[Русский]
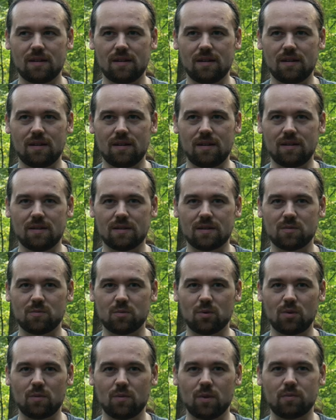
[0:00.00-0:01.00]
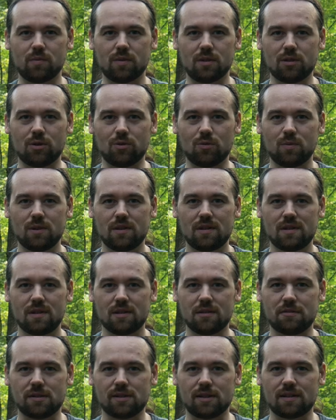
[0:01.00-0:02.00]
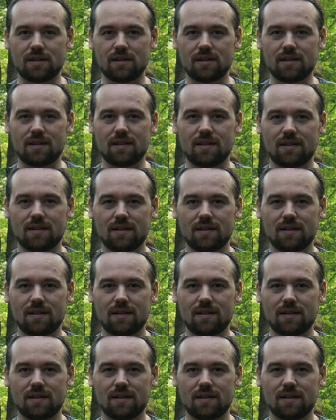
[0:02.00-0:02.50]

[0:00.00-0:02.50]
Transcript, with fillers: и не смог бы подумать, наверное.